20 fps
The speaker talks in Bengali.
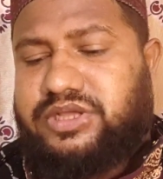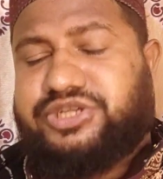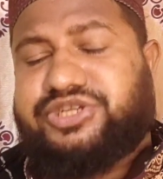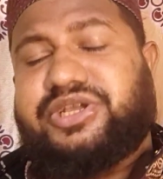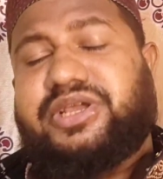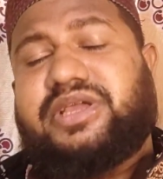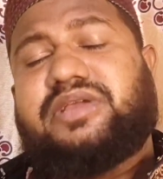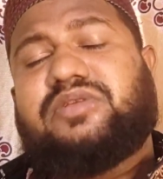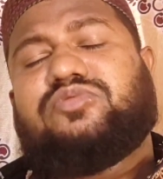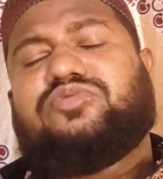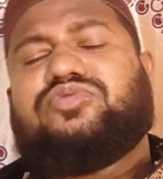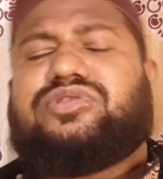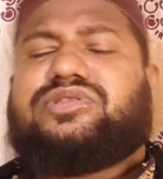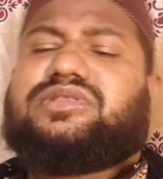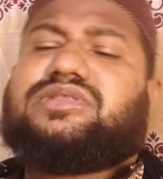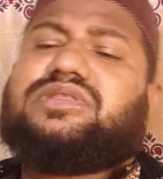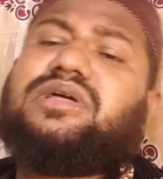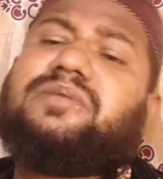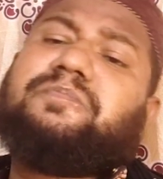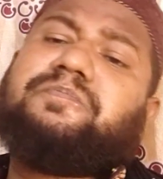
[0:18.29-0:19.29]
সেই
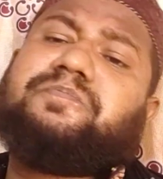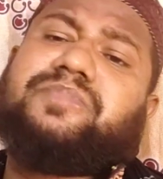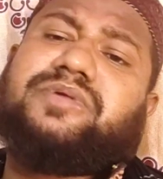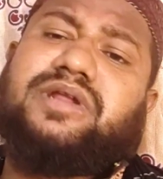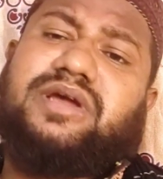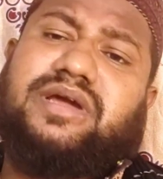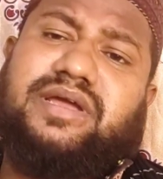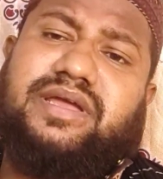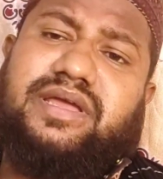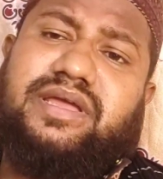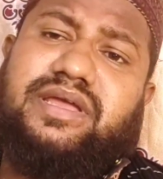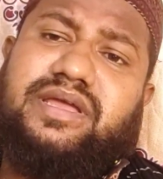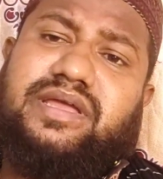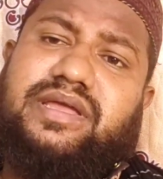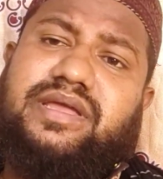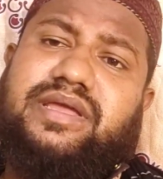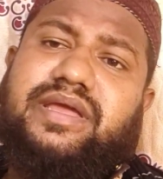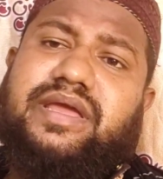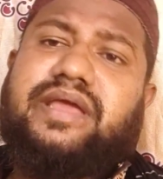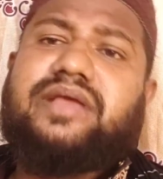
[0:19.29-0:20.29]
উত্তাপটাকে
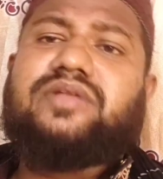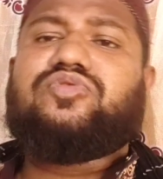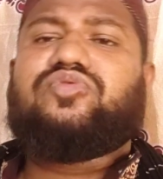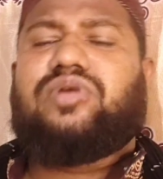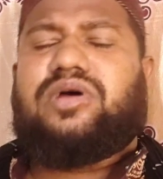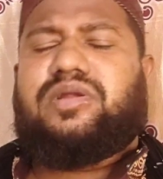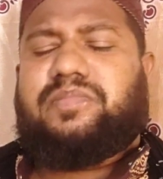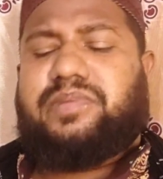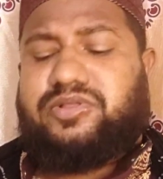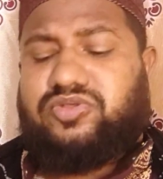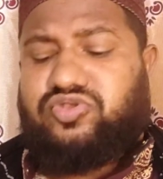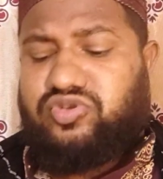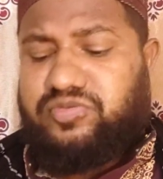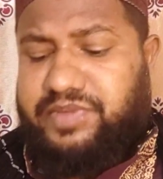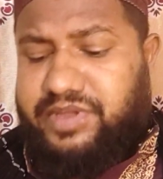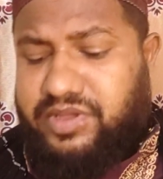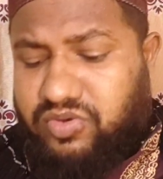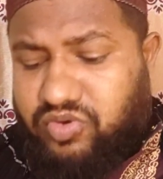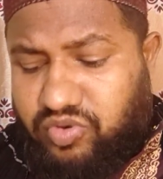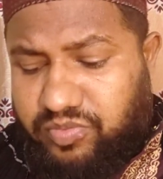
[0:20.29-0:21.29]
এই দোয়ার
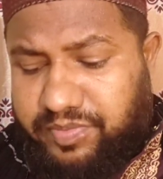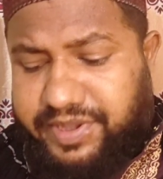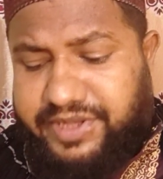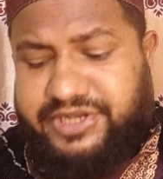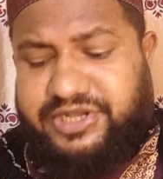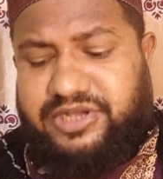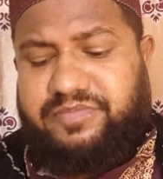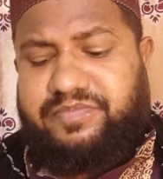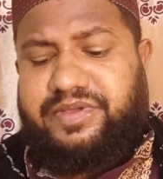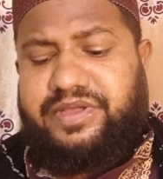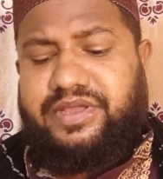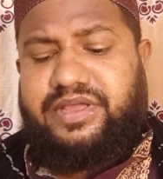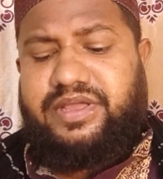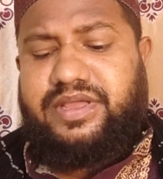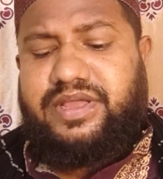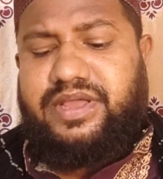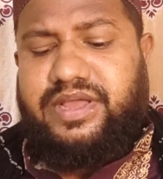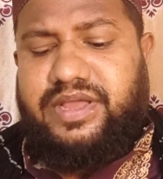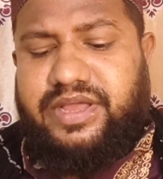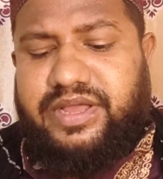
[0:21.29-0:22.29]
মাধ্যমে কমে যাবে
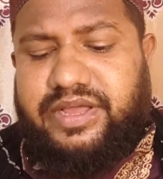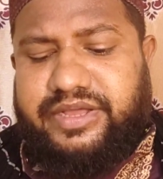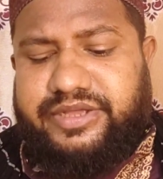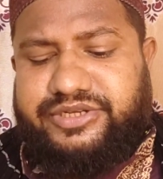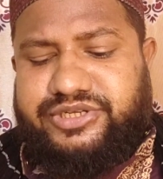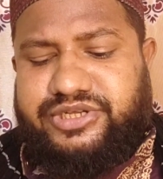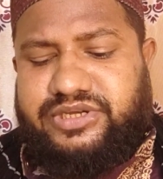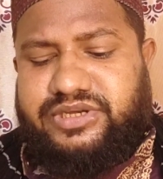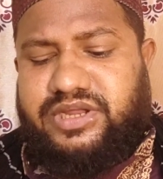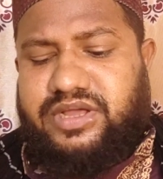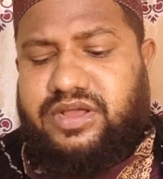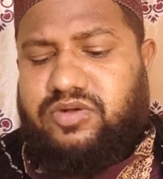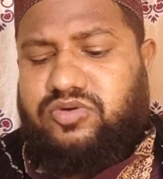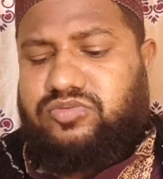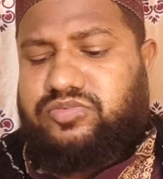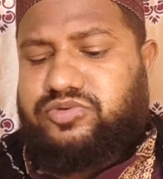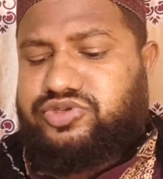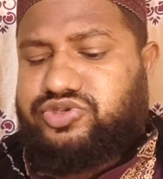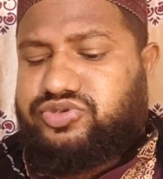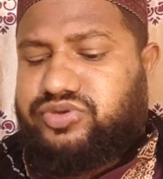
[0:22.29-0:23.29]
সেটা
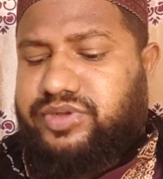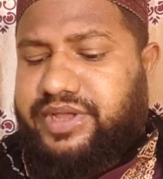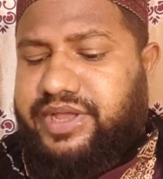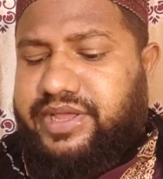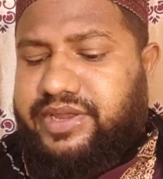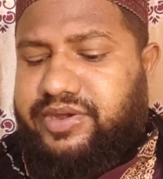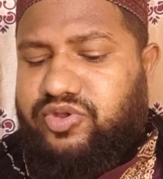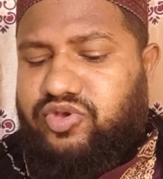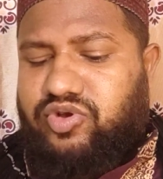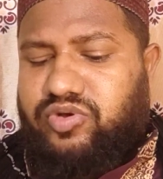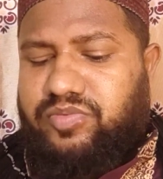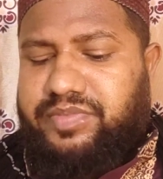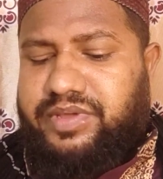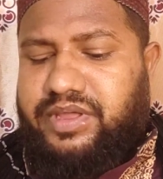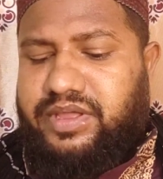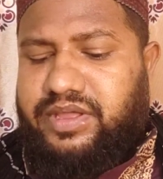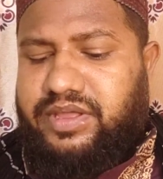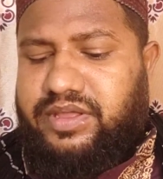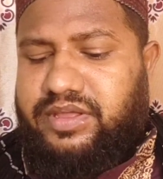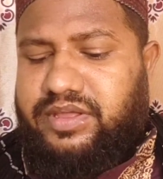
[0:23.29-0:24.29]
অবশ্যই এই নিয়মে